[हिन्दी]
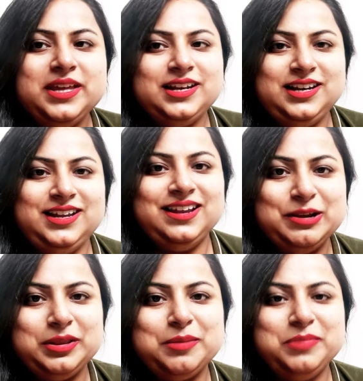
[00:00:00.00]
मेरे लिए
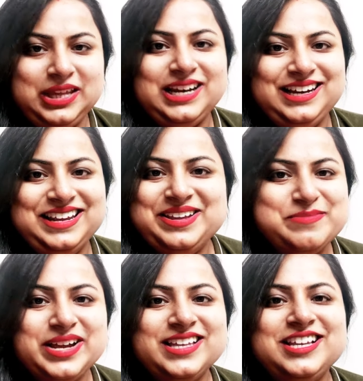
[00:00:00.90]
मतलब मेरे लिए
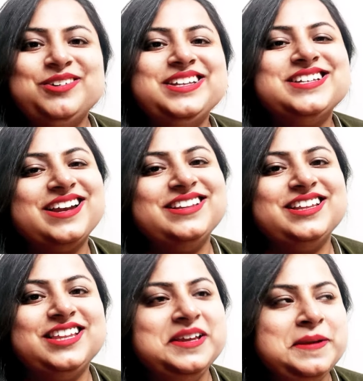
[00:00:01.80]
मैं किसी को नहीं जाने
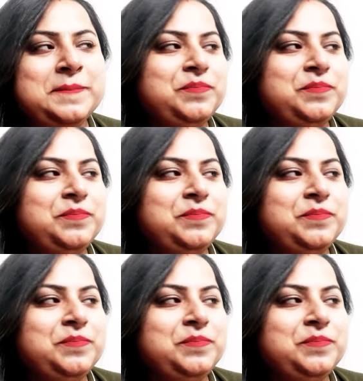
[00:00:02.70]
देती